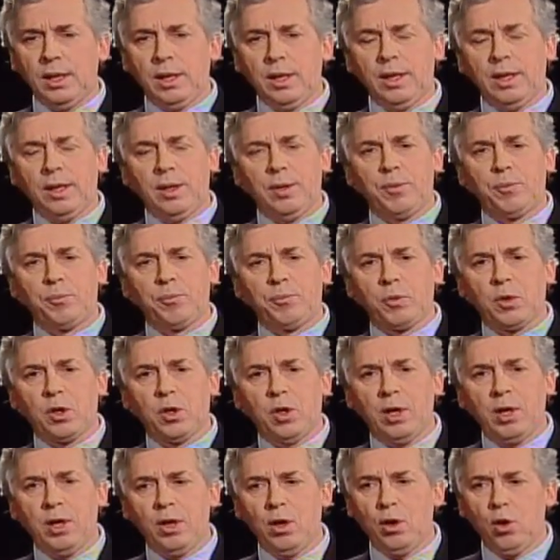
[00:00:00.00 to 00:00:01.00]
em,
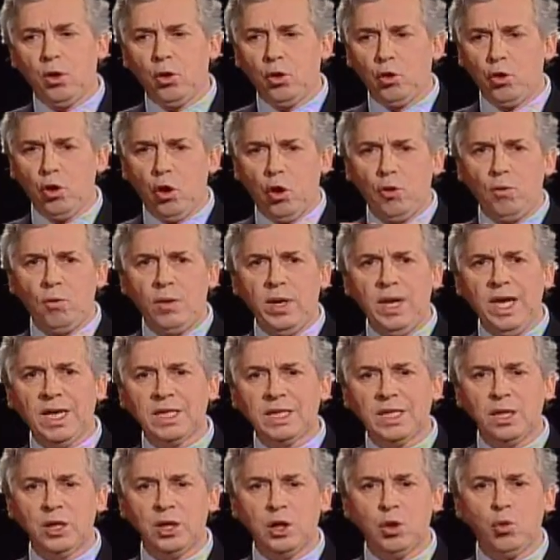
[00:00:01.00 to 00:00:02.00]
nos obliga a
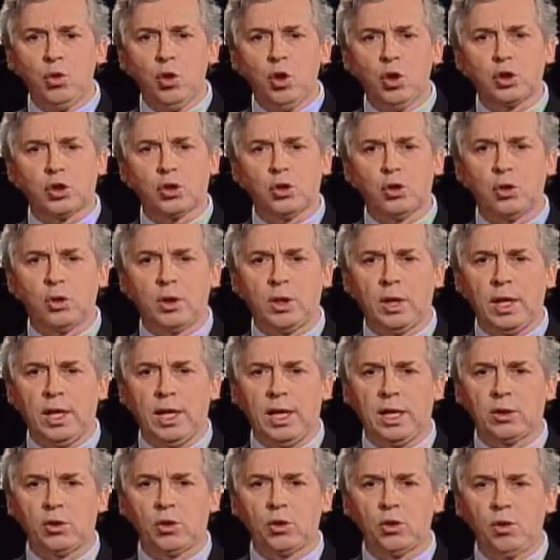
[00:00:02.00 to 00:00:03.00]
ser riguroso
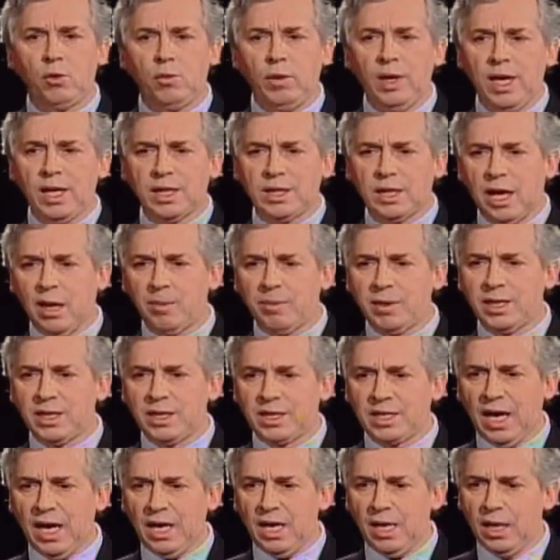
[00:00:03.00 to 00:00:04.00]
en esto, nos obliga a
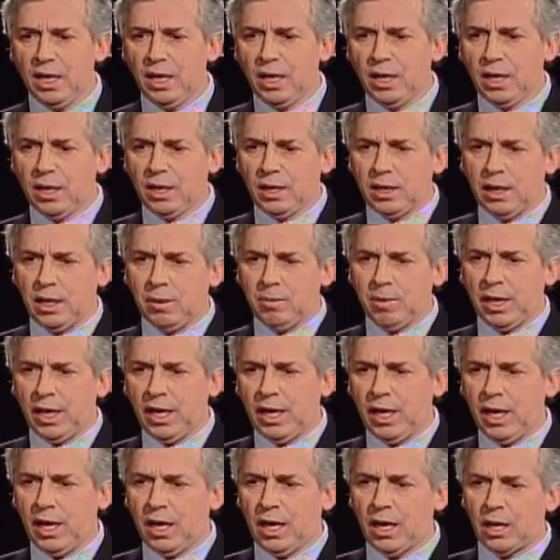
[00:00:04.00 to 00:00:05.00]
pensar de
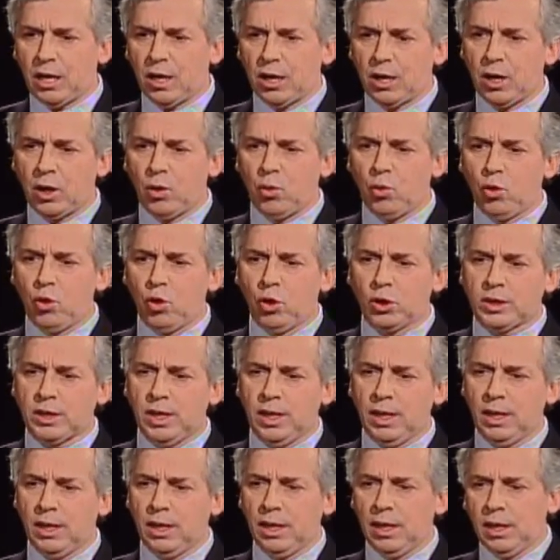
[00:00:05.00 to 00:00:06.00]
manera
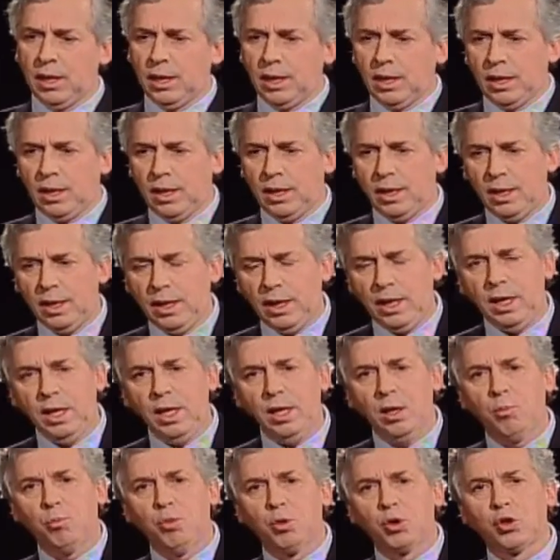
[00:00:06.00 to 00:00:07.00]
rigurosa
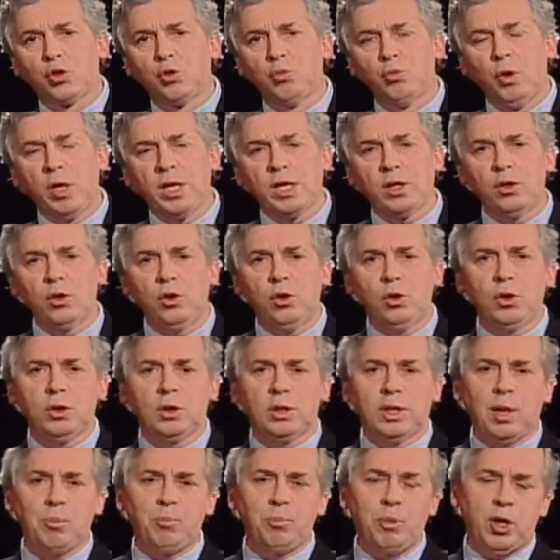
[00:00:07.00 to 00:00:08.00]
y, por supuesto,
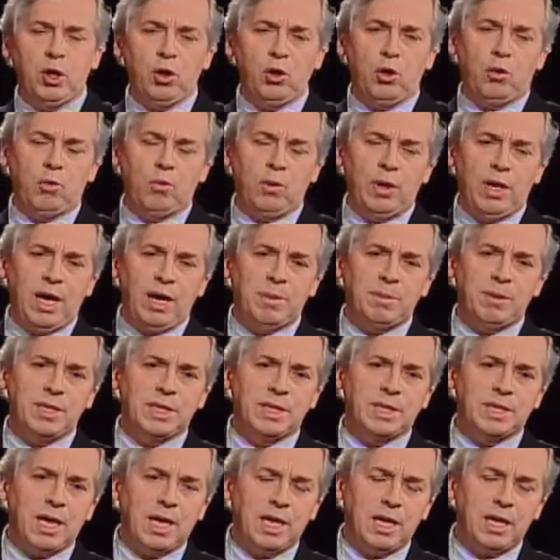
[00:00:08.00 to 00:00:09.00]
también nos obliga a
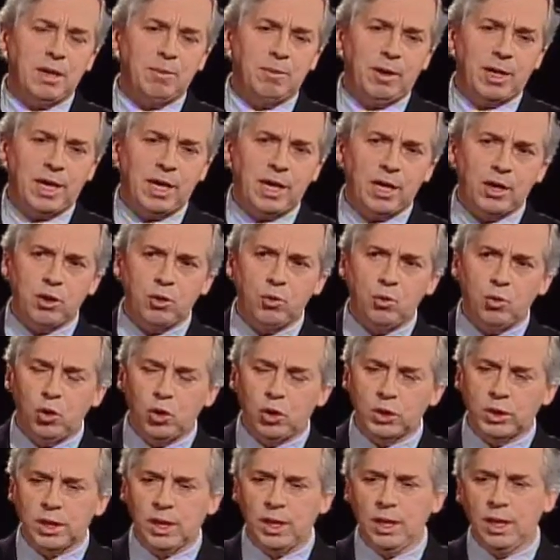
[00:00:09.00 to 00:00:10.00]
pensar de manera
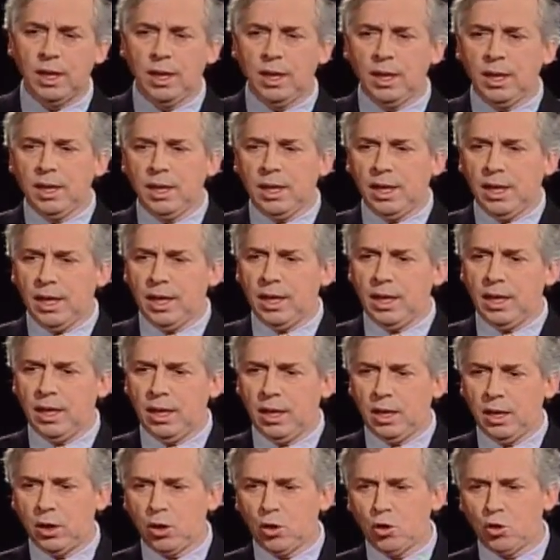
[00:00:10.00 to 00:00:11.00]
rigurosa en
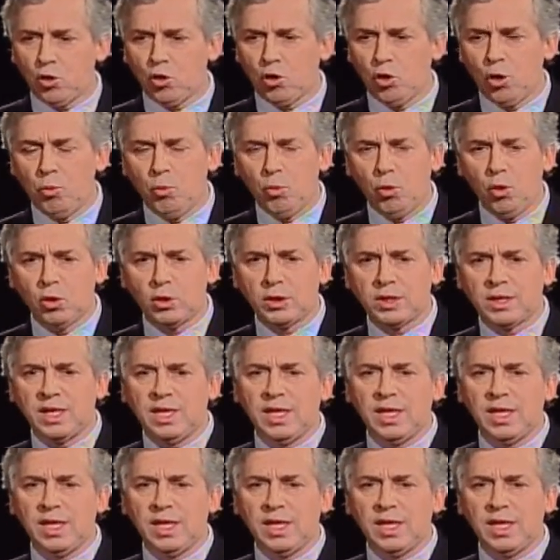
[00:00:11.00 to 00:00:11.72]
cómo se